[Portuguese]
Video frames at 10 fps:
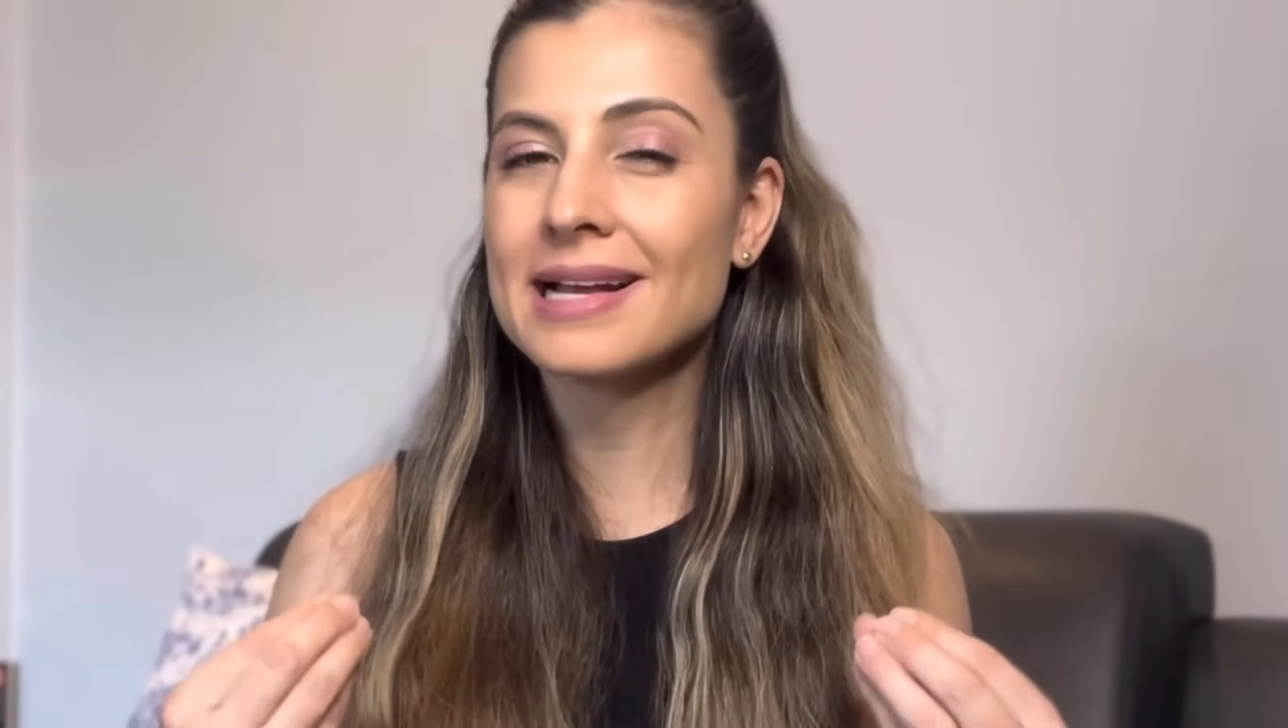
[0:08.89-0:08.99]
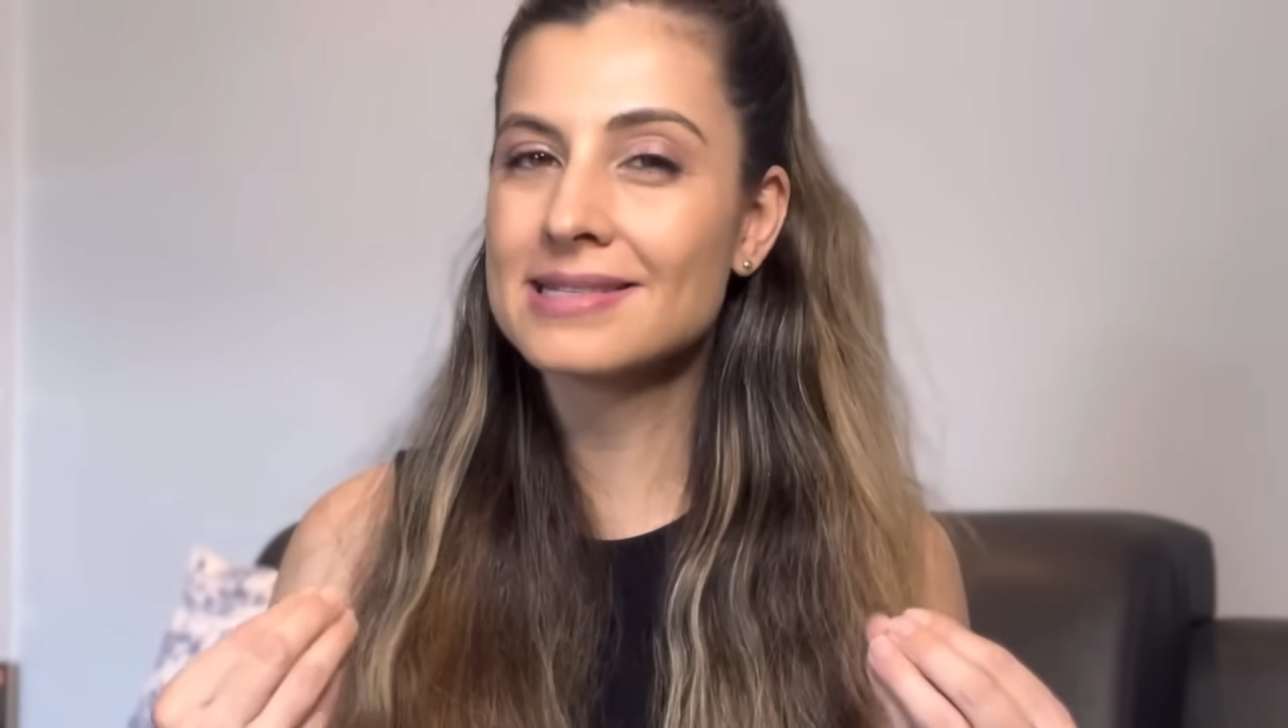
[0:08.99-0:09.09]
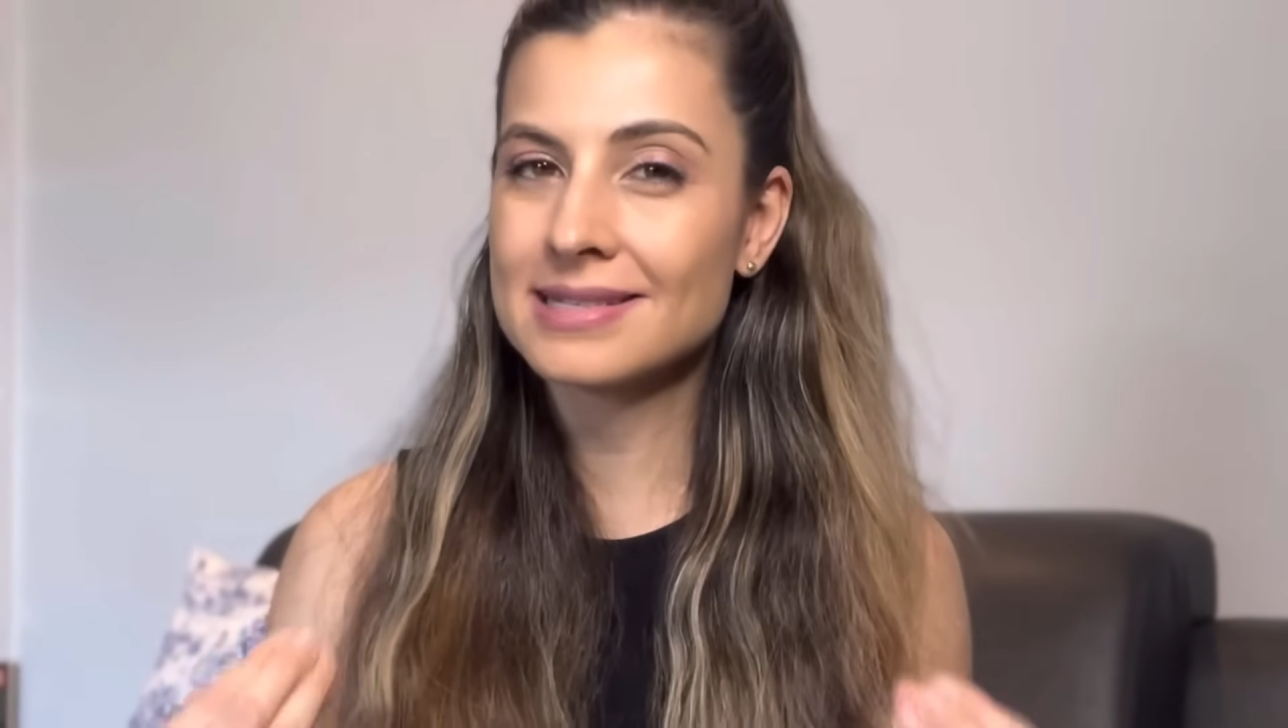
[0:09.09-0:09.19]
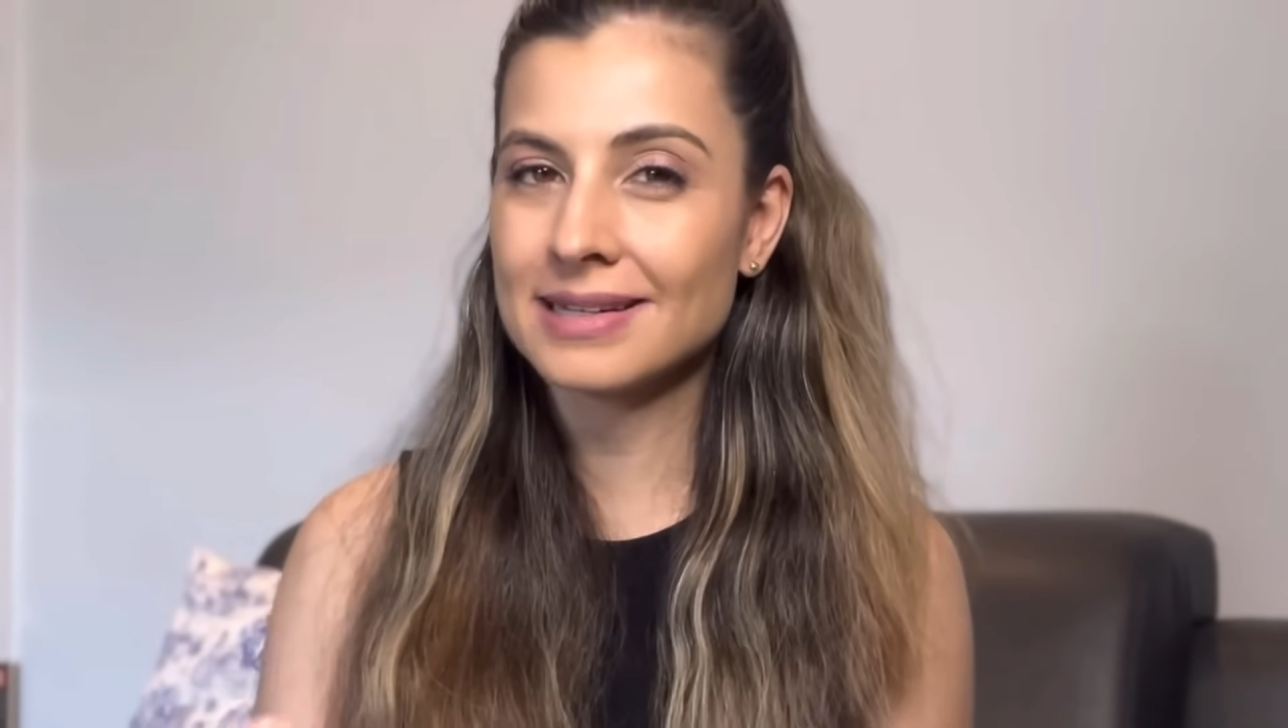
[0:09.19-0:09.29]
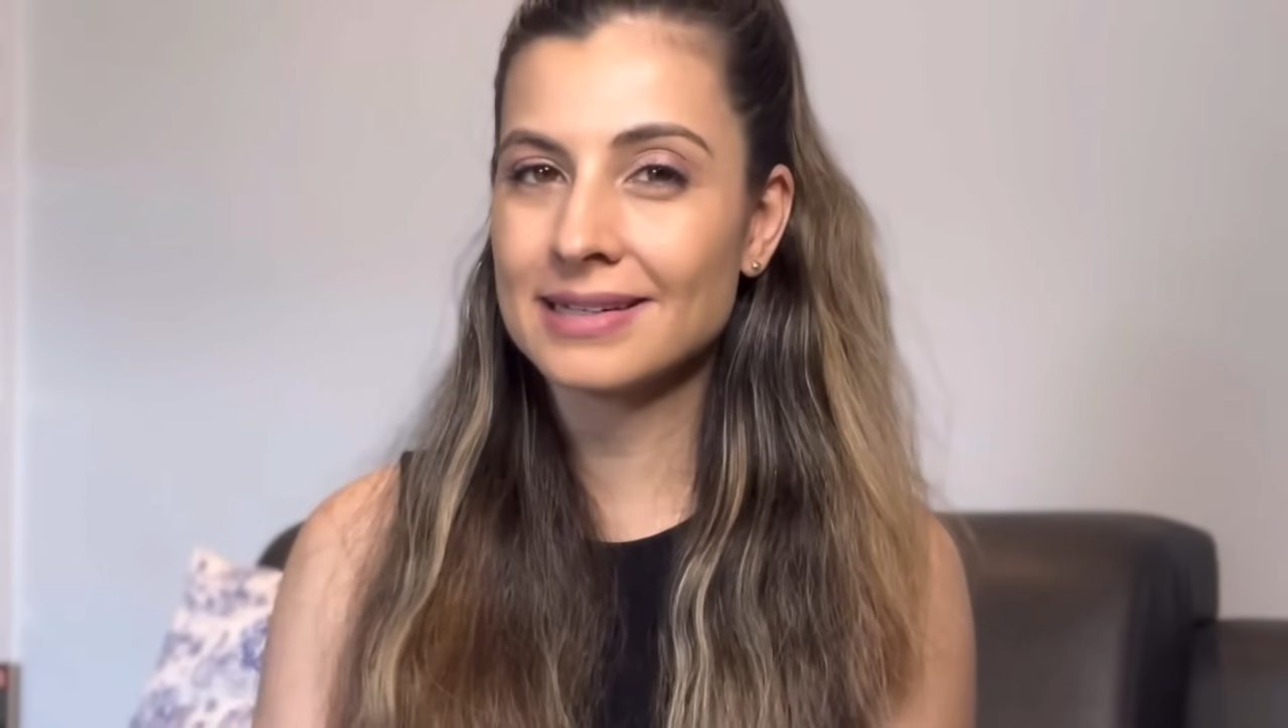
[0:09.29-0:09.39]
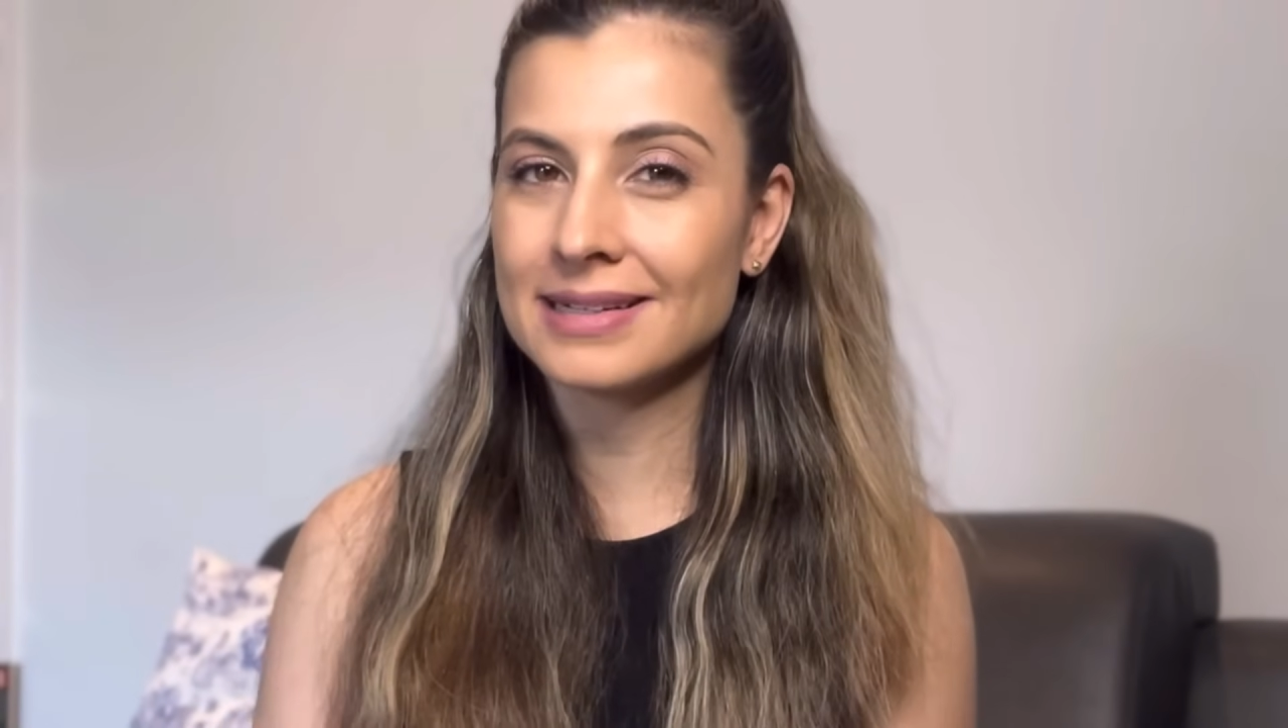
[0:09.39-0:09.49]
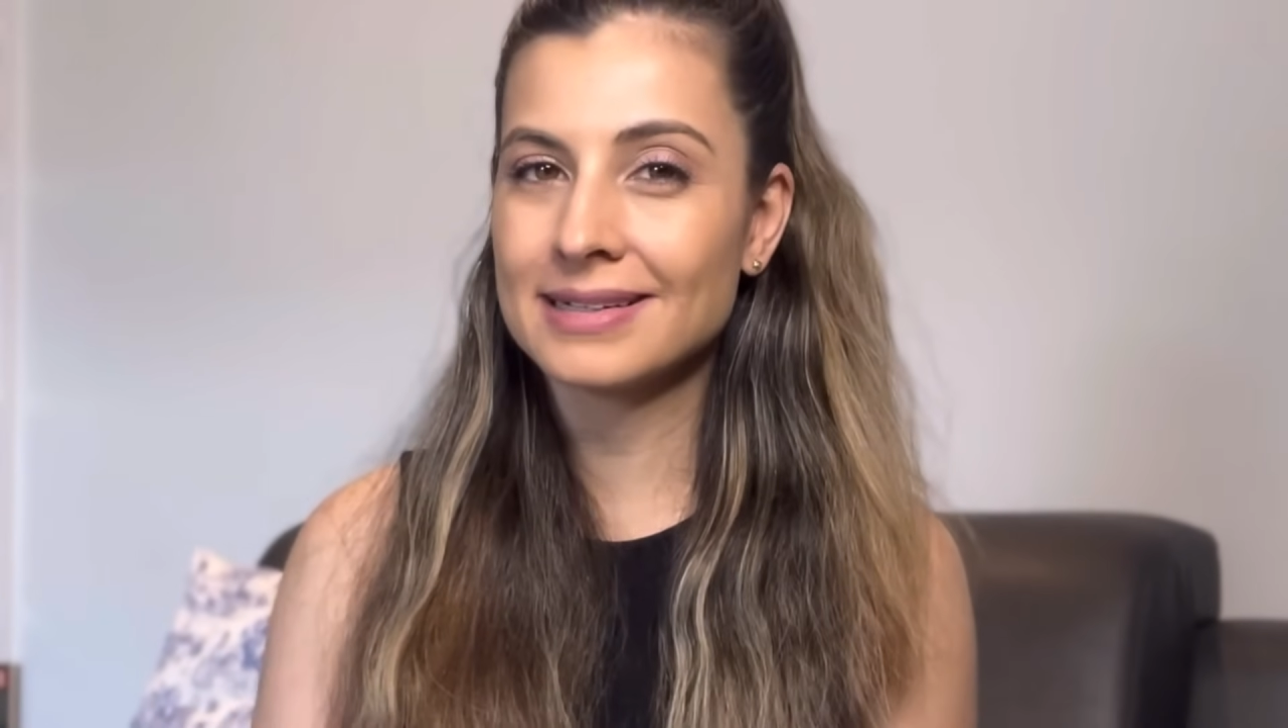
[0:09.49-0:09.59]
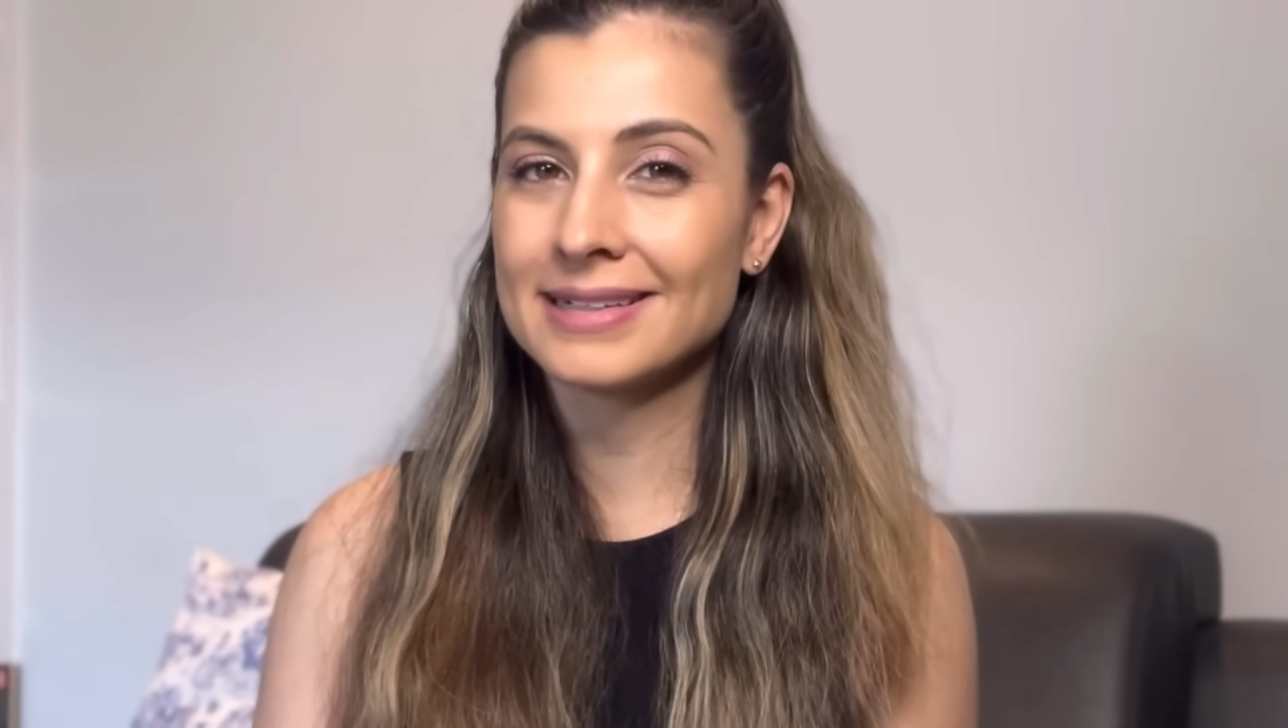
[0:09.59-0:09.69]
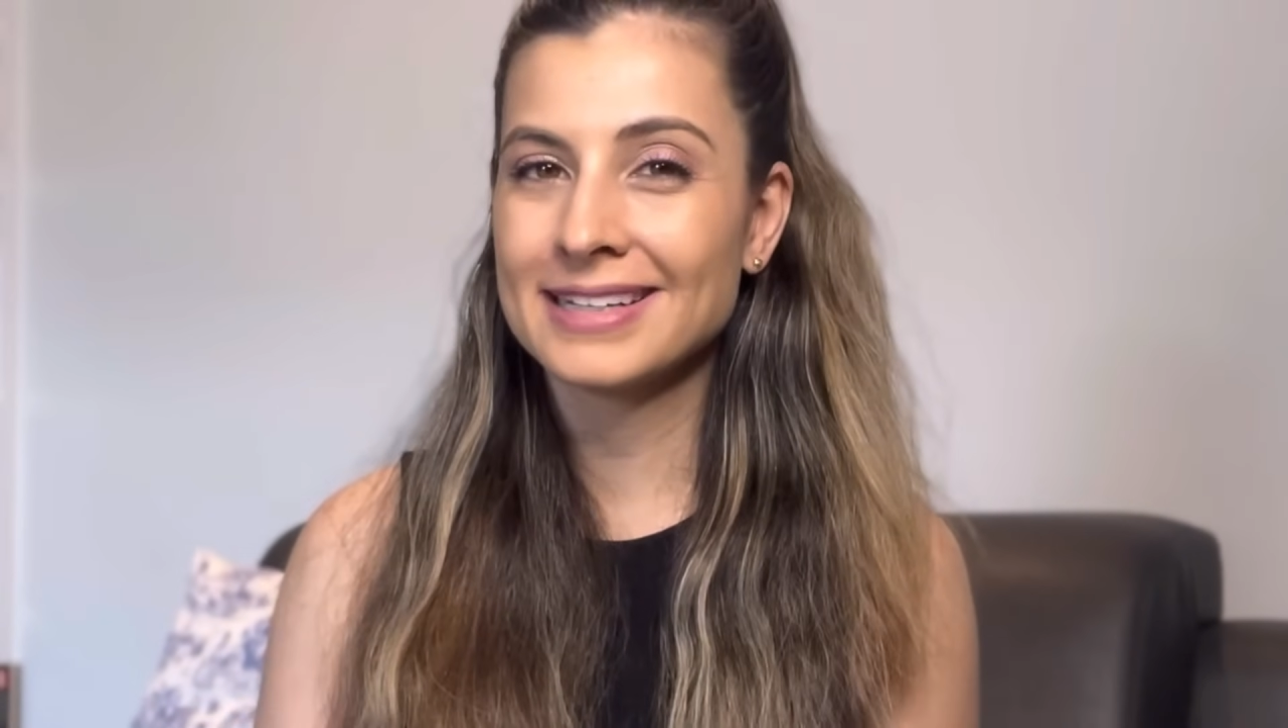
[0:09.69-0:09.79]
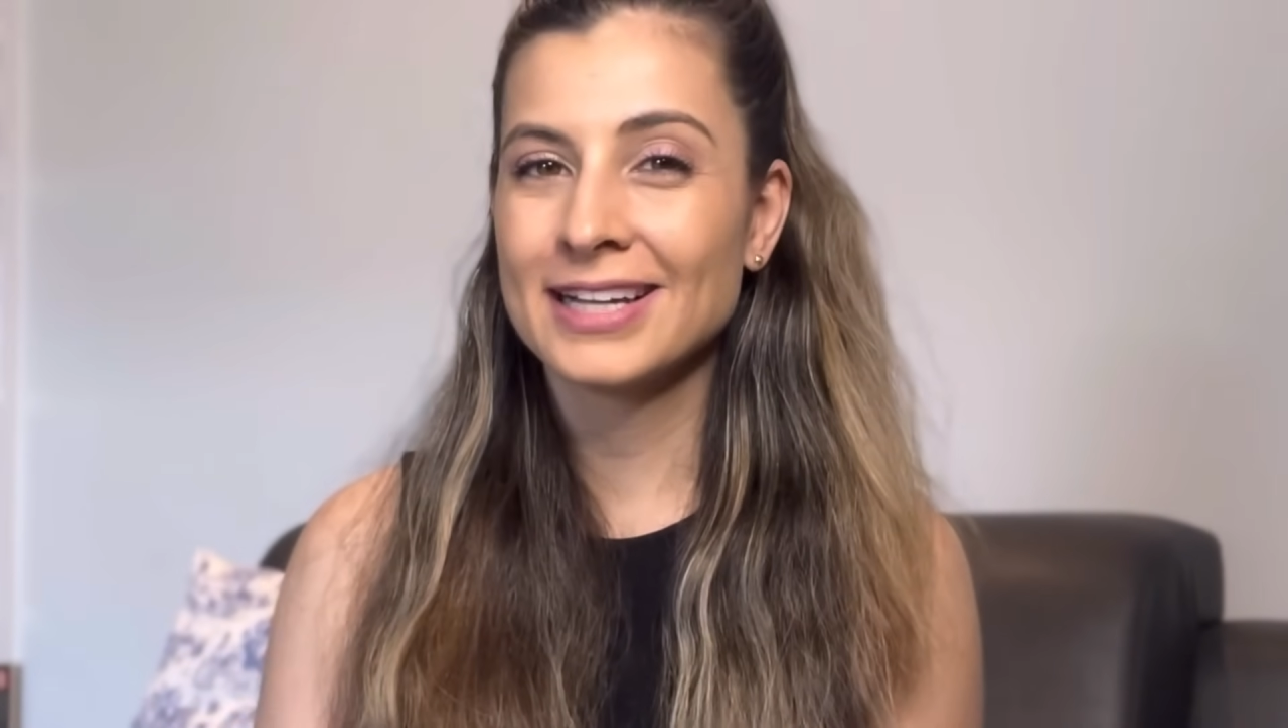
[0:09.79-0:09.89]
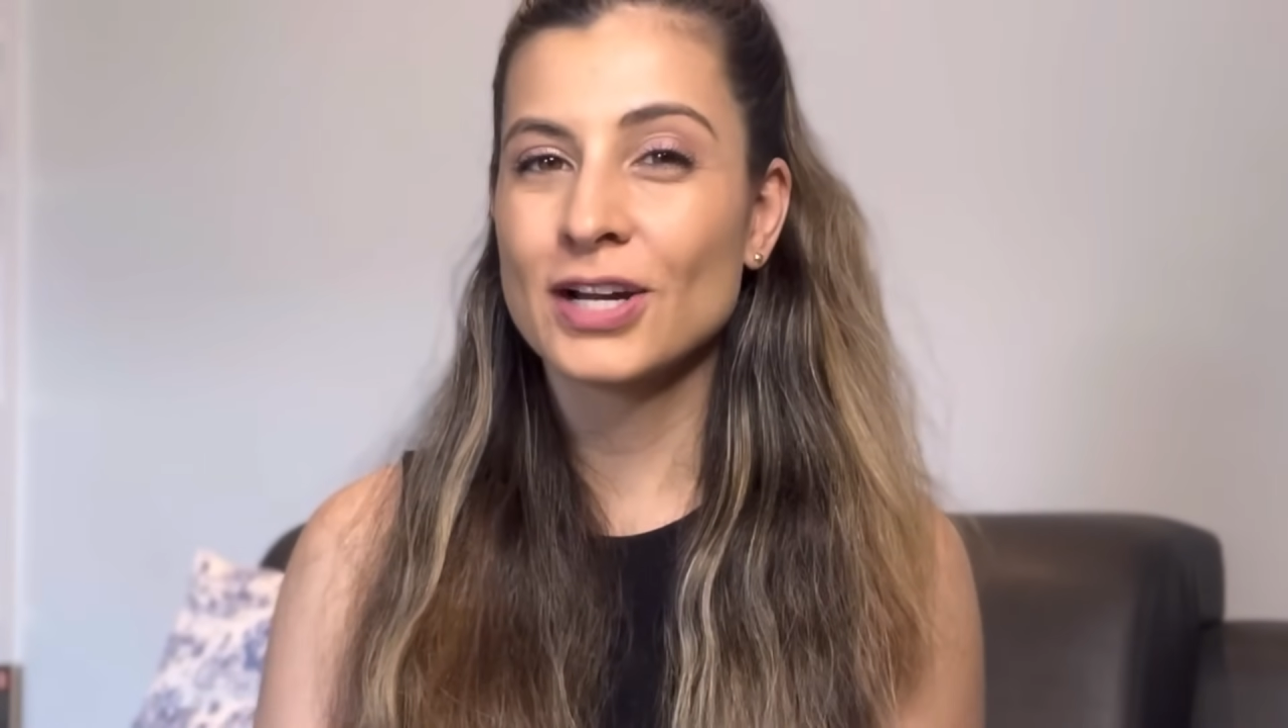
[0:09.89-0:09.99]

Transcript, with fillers: caseira